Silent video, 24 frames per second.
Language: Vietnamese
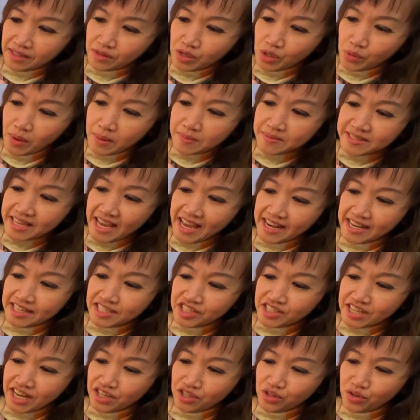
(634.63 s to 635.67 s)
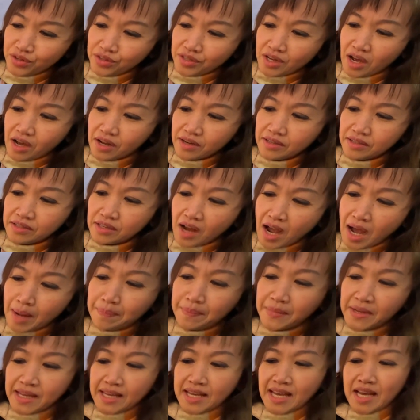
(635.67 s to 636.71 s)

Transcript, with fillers: cái website đây shenyun.com